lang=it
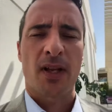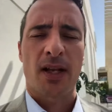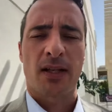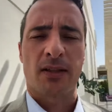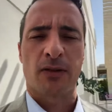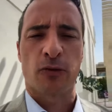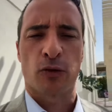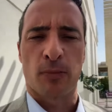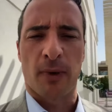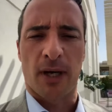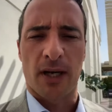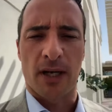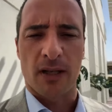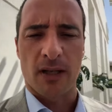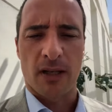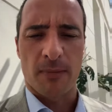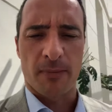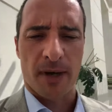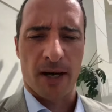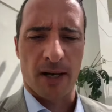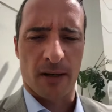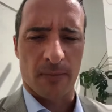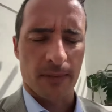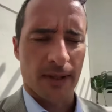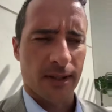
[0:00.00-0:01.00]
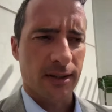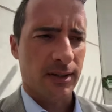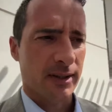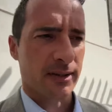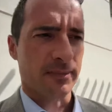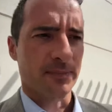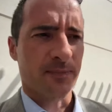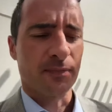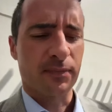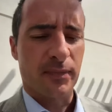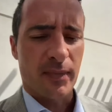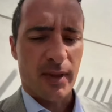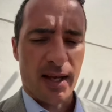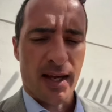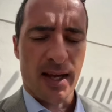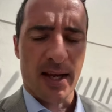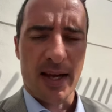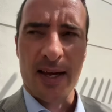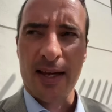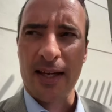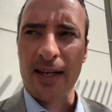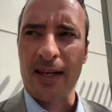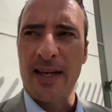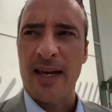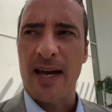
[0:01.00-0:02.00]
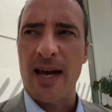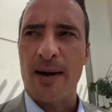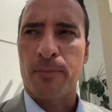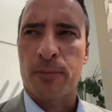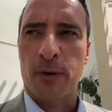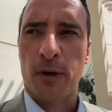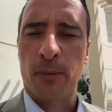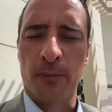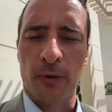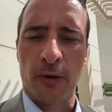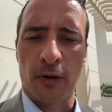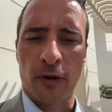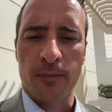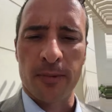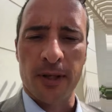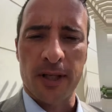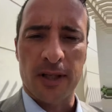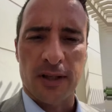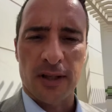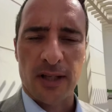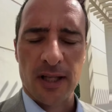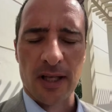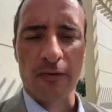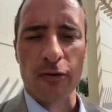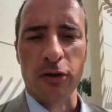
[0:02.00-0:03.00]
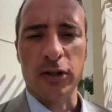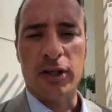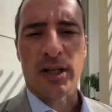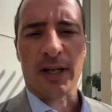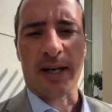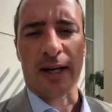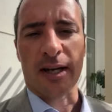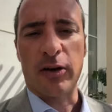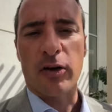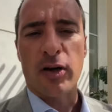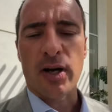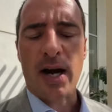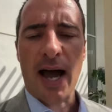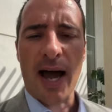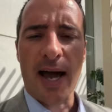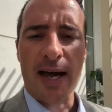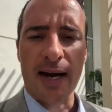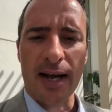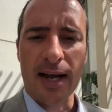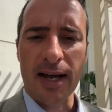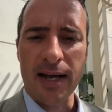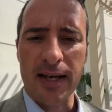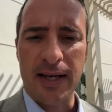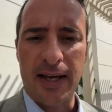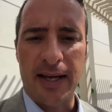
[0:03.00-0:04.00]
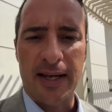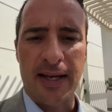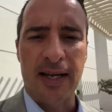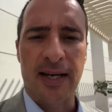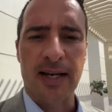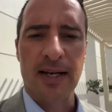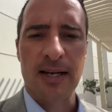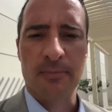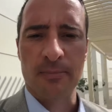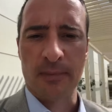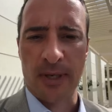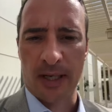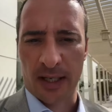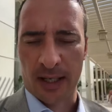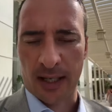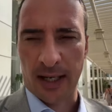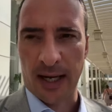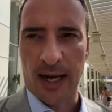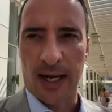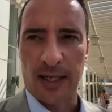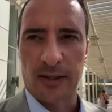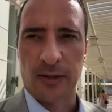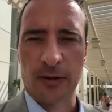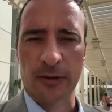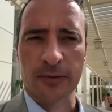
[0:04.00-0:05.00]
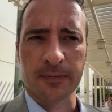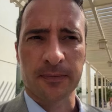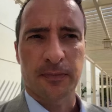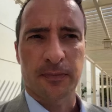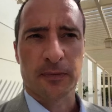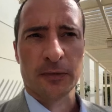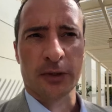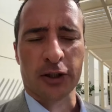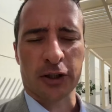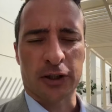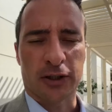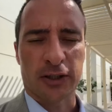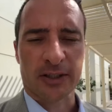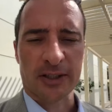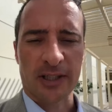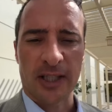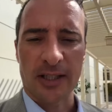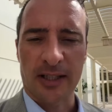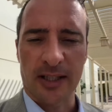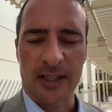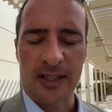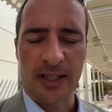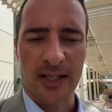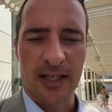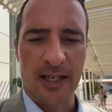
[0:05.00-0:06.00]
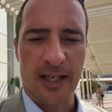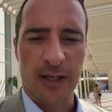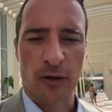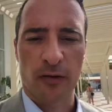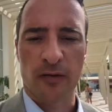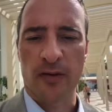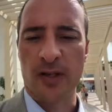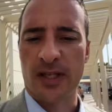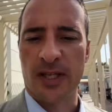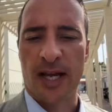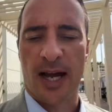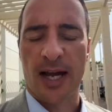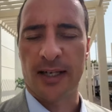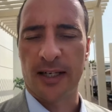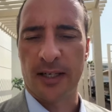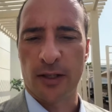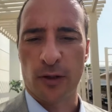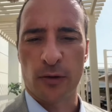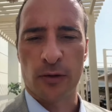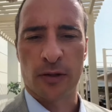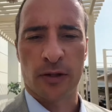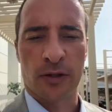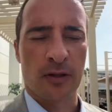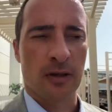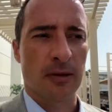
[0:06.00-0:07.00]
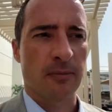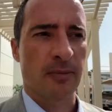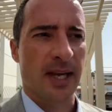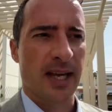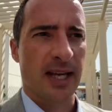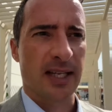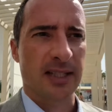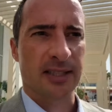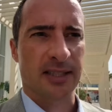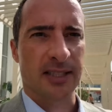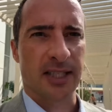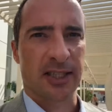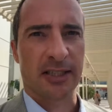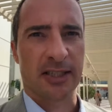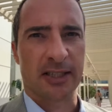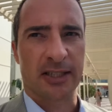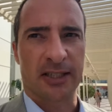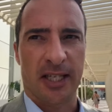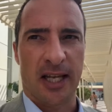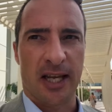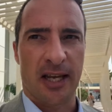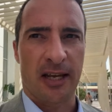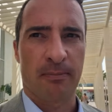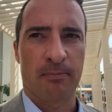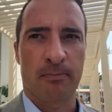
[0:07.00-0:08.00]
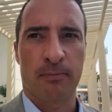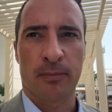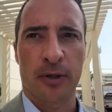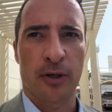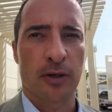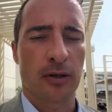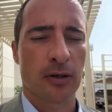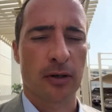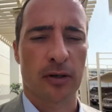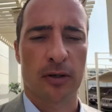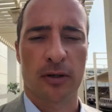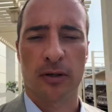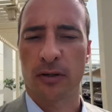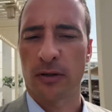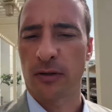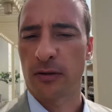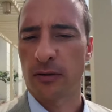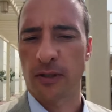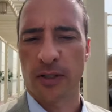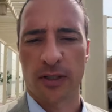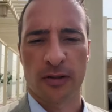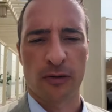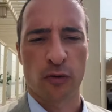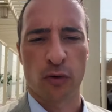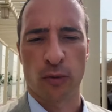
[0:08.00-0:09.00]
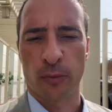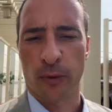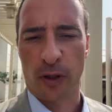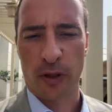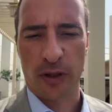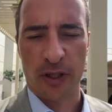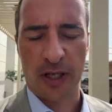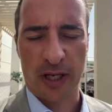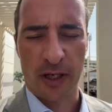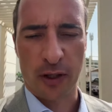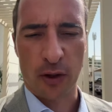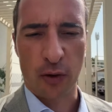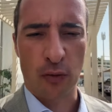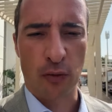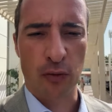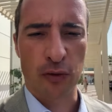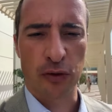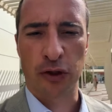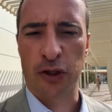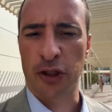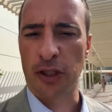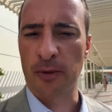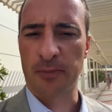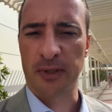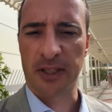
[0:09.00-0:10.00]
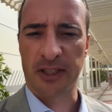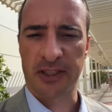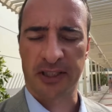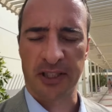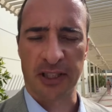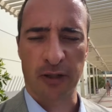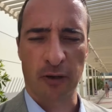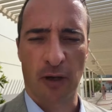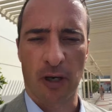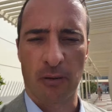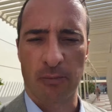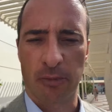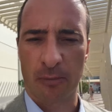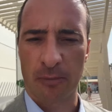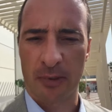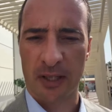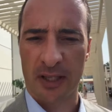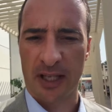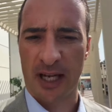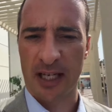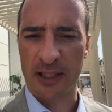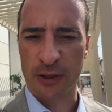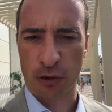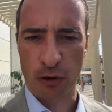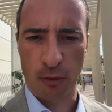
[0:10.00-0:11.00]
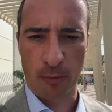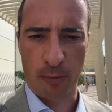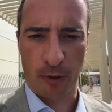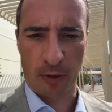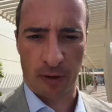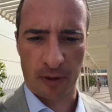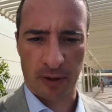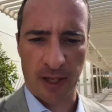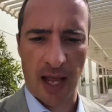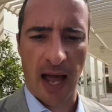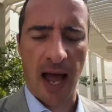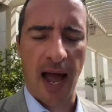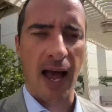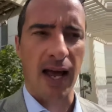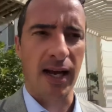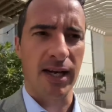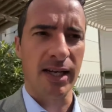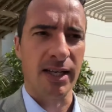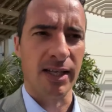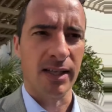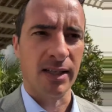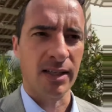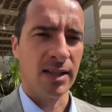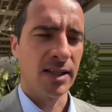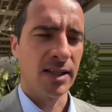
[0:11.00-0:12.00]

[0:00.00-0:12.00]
Dublin Department, che ha proprio l'obiettivo di regolare il mercato. Ci sono state delle novità negli ultimi mesi, ad esempio il numero di annunci per singola proprietà sui portali,